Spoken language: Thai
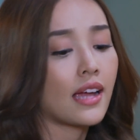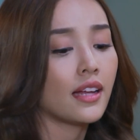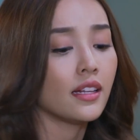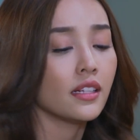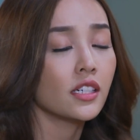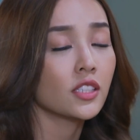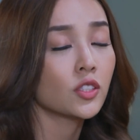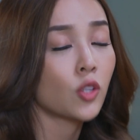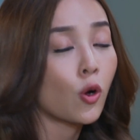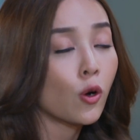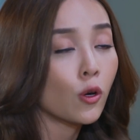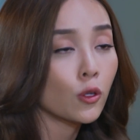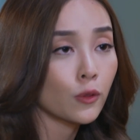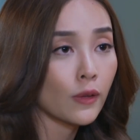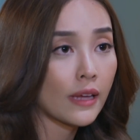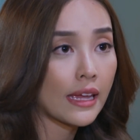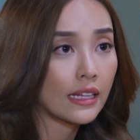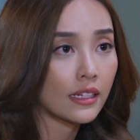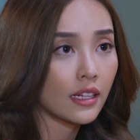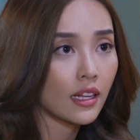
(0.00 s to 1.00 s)
นายเลิกโท
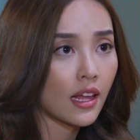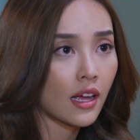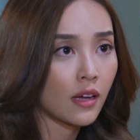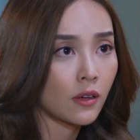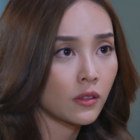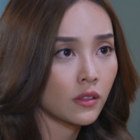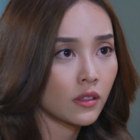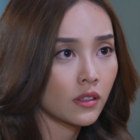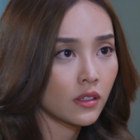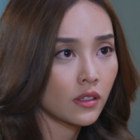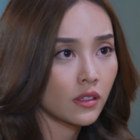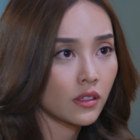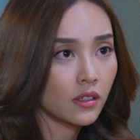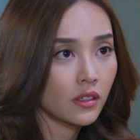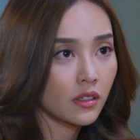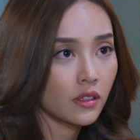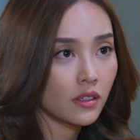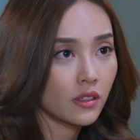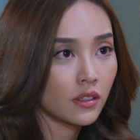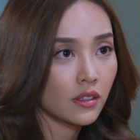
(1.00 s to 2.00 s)
ษตัวเองได้แล้ว
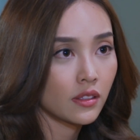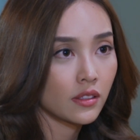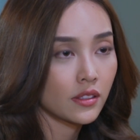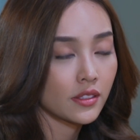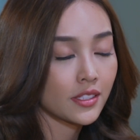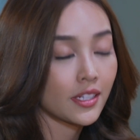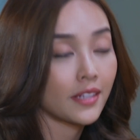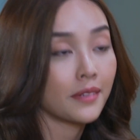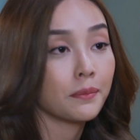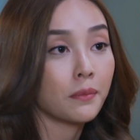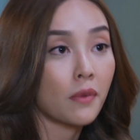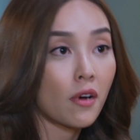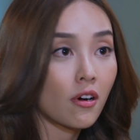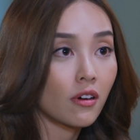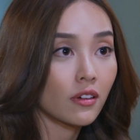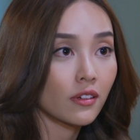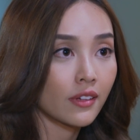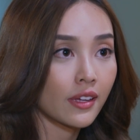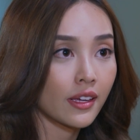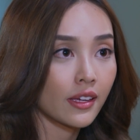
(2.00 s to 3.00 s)
ฉัน
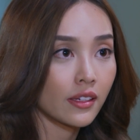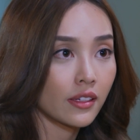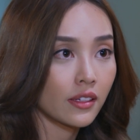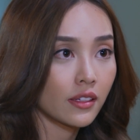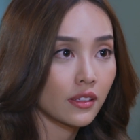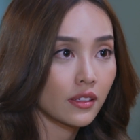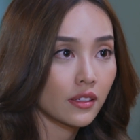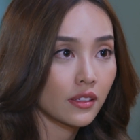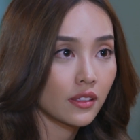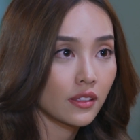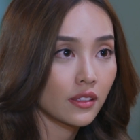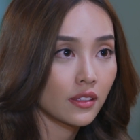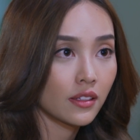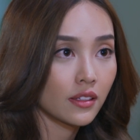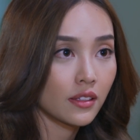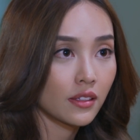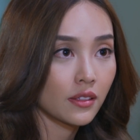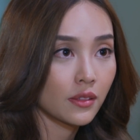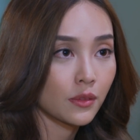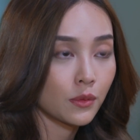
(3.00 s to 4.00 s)
บอกว่าไง
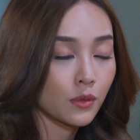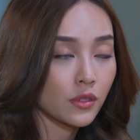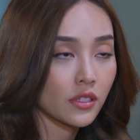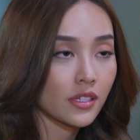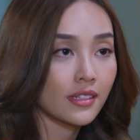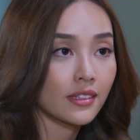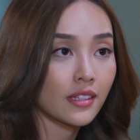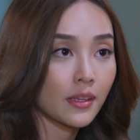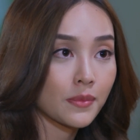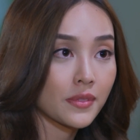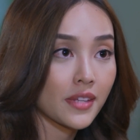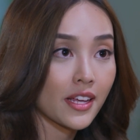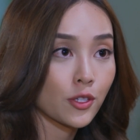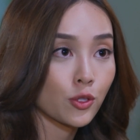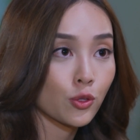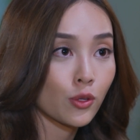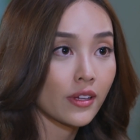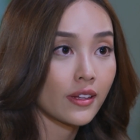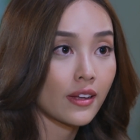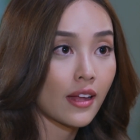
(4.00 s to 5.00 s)
ว่าฉันเต็มใจ
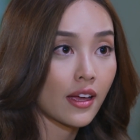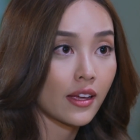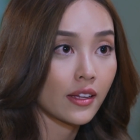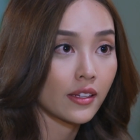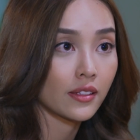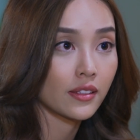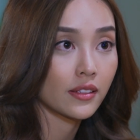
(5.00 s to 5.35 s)
ช่วยนา